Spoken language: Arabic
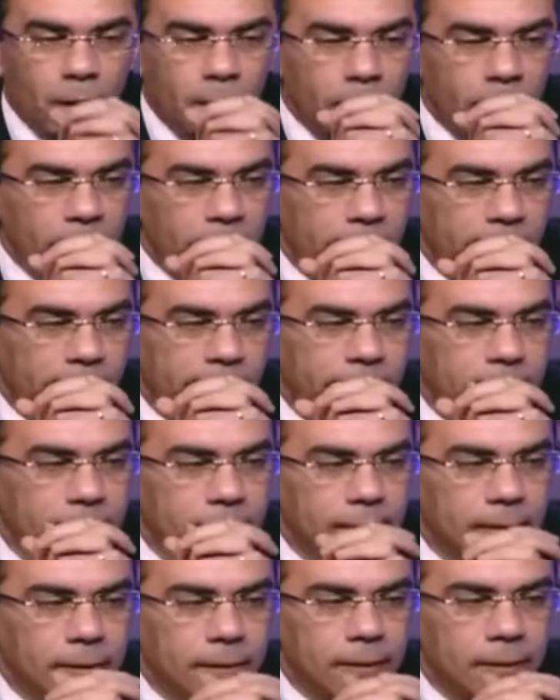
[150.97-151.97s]

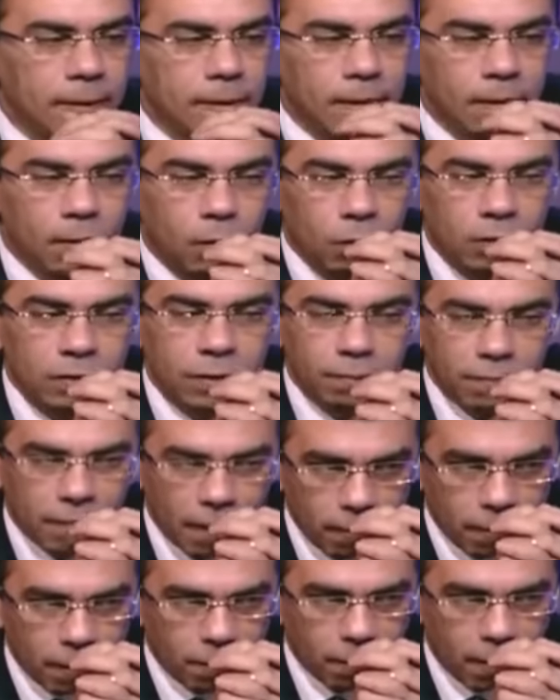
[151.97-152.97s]
آه كنت
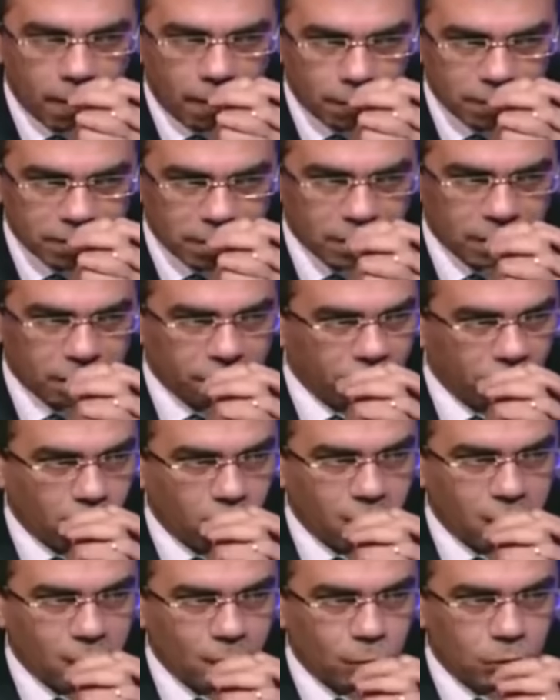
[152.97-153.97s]
متابع مع مصادري في
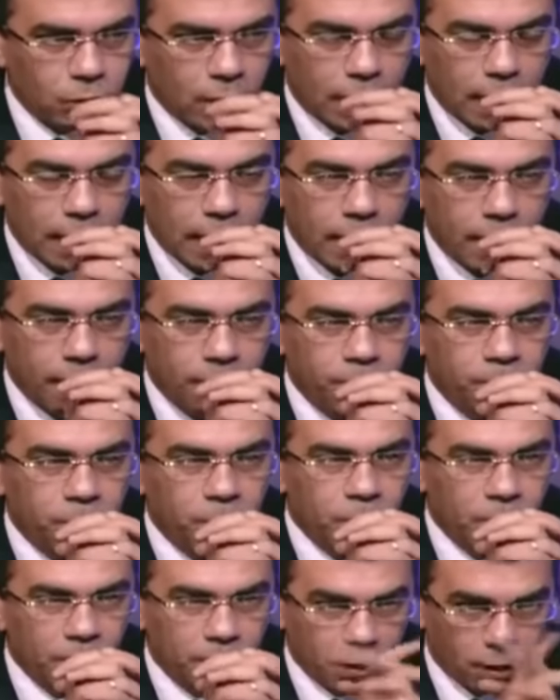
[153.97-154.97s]
القوات المسلحة
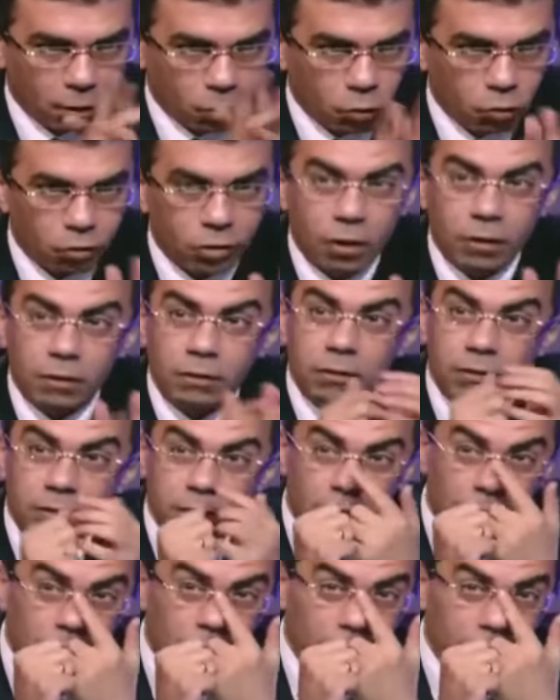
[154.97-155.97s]
يمكن الجورنان
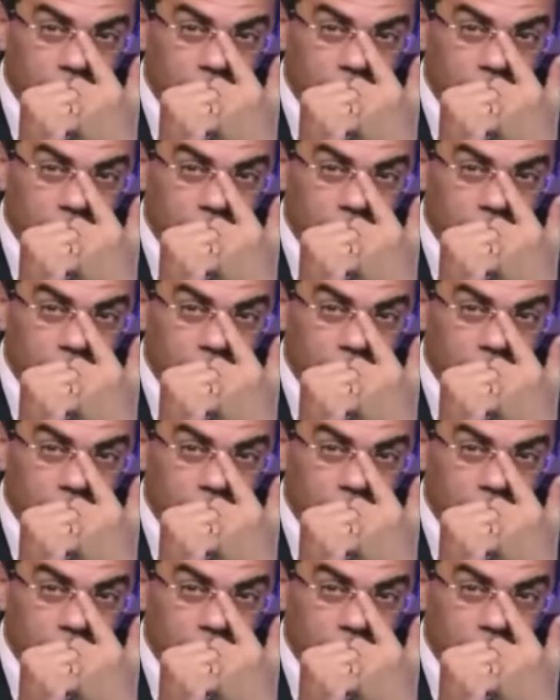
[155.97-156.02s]
صدر